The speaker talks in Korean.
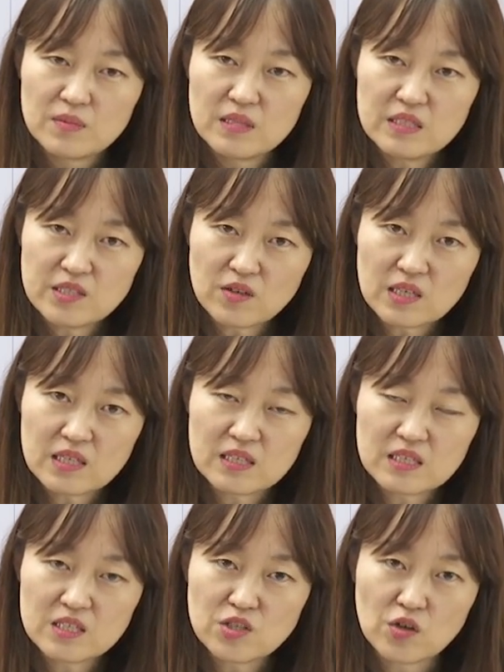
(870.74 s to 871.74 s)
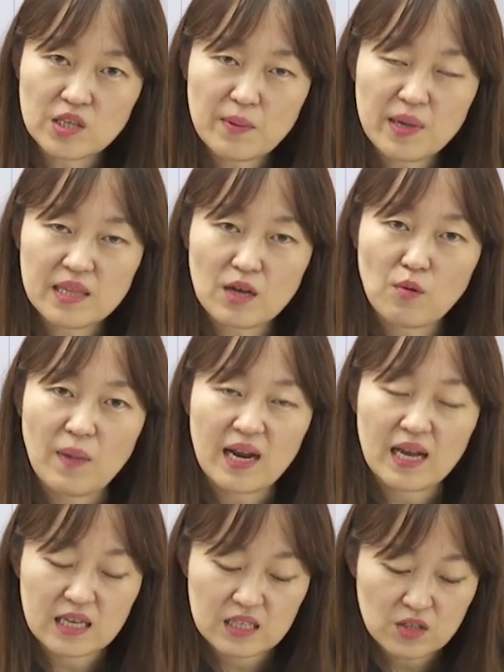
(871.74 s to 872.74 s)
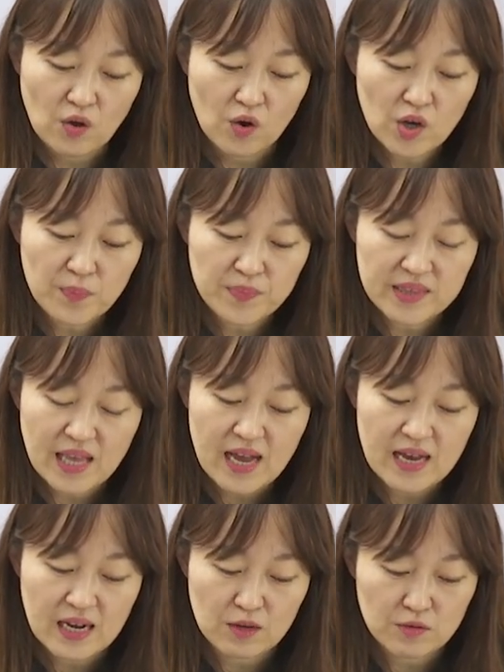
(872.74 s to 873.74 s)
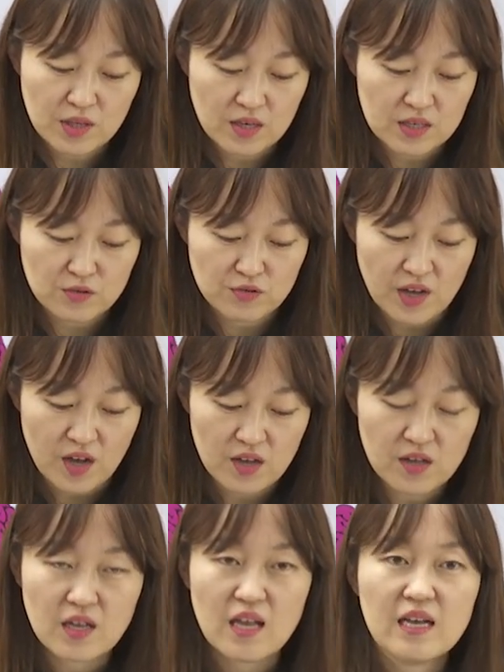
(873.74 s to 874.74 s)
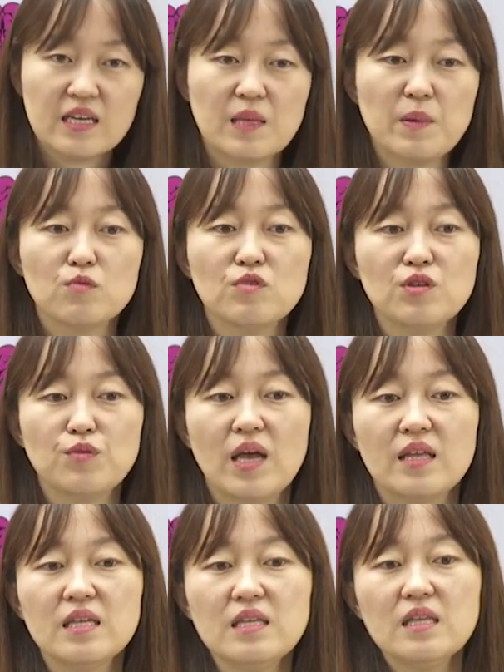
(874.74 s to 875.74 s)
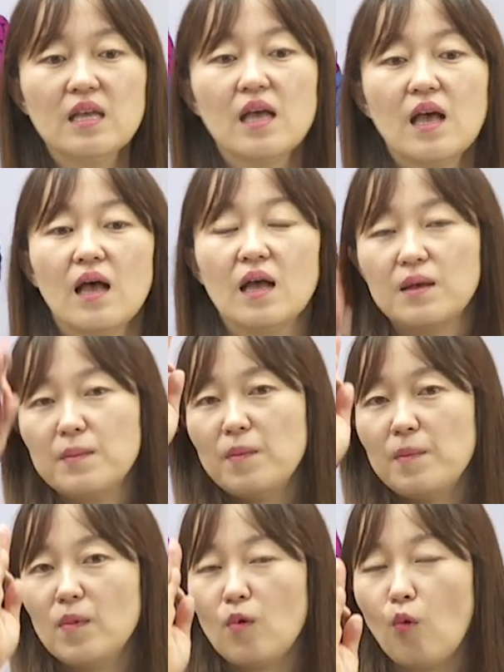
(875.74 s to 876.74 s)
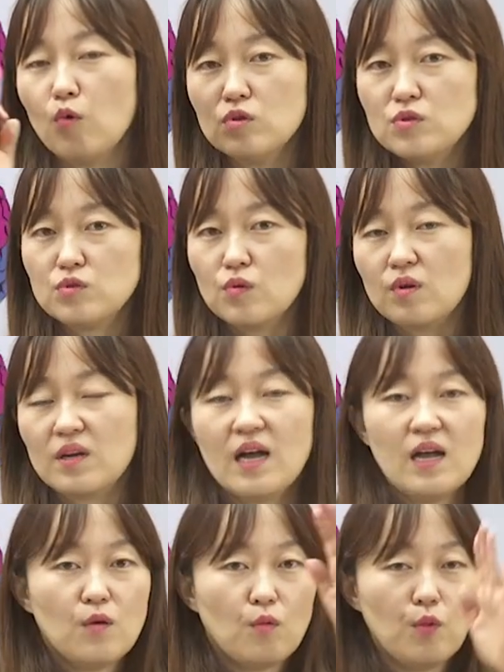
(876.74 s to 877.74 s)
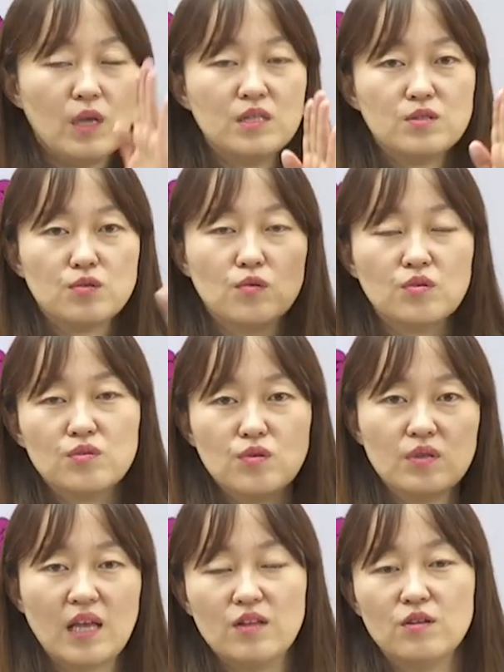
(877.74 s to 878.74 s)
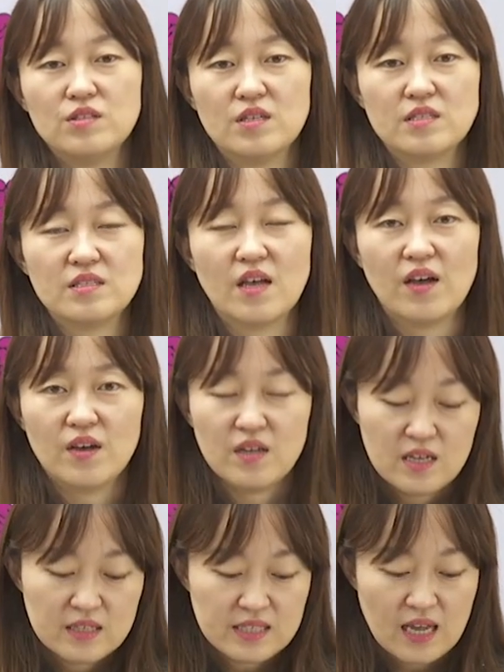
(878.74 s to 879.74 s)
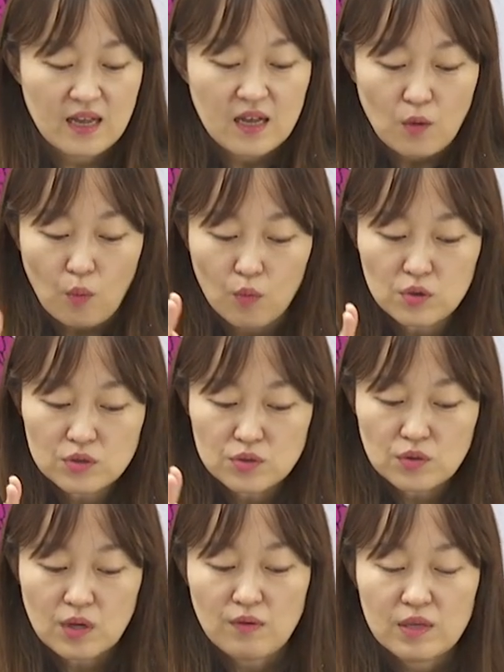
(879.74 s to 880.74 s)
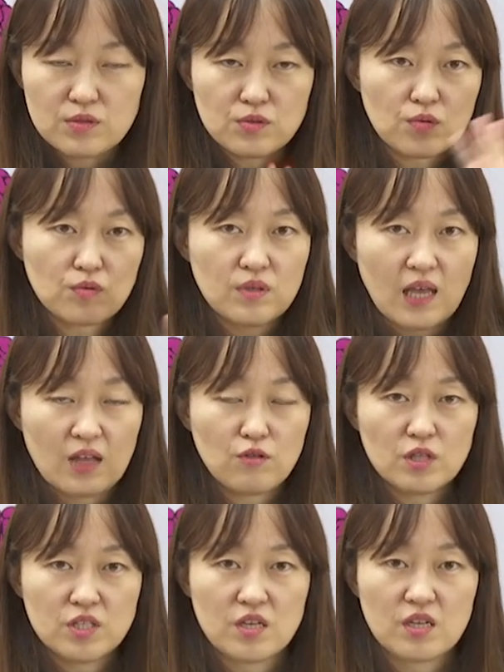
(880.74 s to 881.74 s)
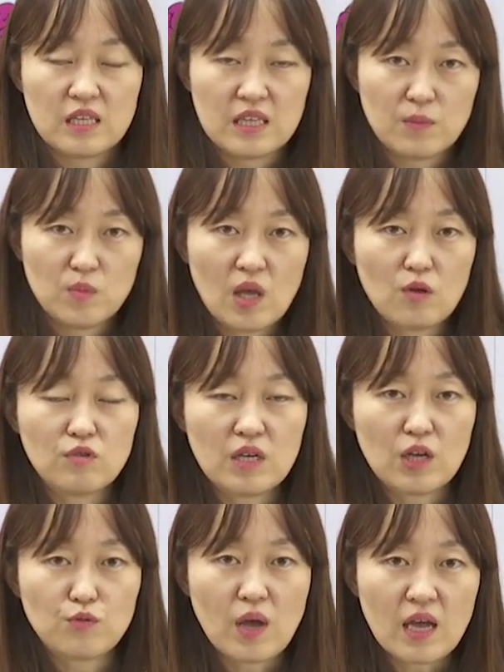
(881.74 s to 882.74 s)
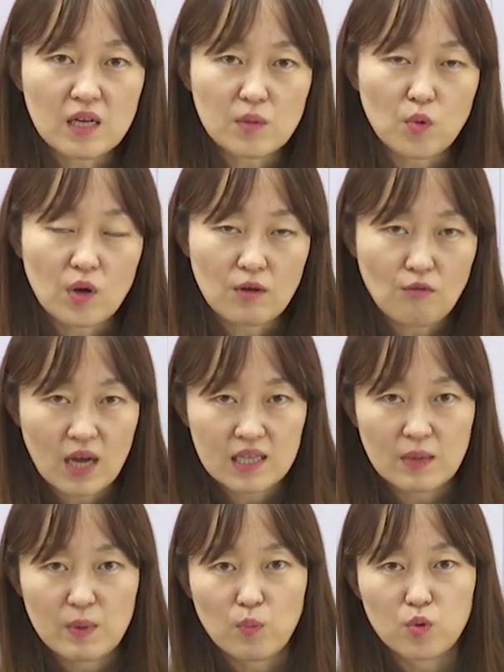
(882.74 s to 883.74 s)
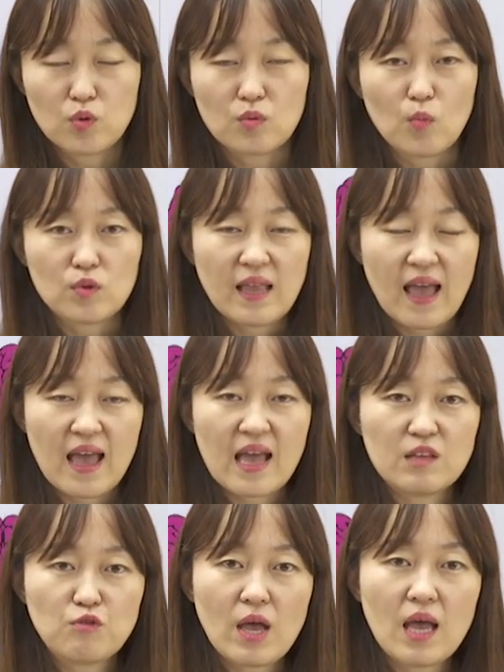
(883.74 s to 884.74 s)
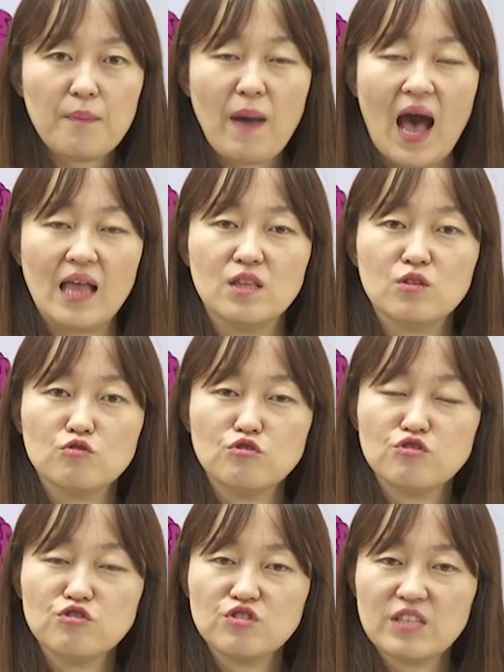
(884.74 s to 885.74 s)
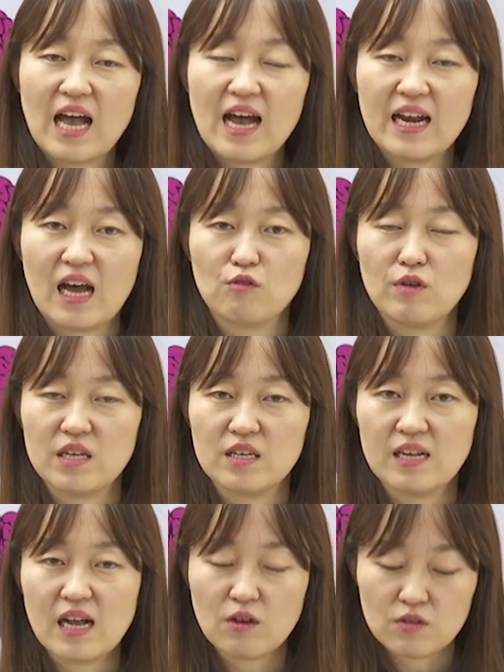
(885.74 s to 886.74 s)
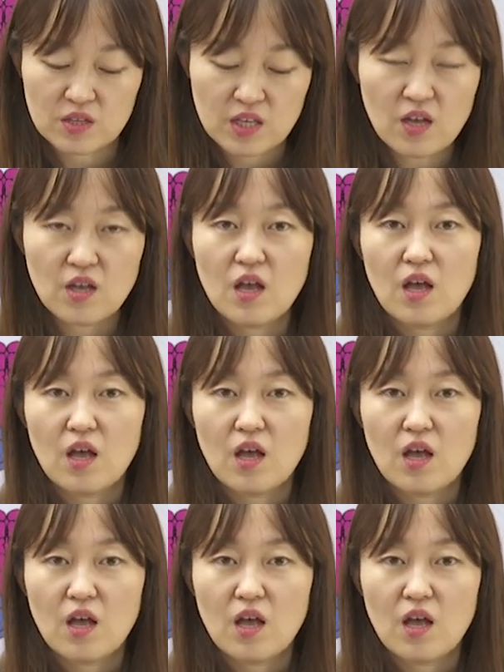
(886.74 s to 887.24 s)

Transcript: 일정 기능을 전담한다고 말하기는 어렵다라고 되어 있고요. 그 다음에 우리 뇌는 오른쪽과 왼쪽으로 나눠져 있어요. 자, 오른쪽과 왼쪽으로 나누어져 있기 때문에 우리가 뇌를 뭐라고 하냐면 보통 뭐 대뇌 반구다라고 얘기를 하거든요.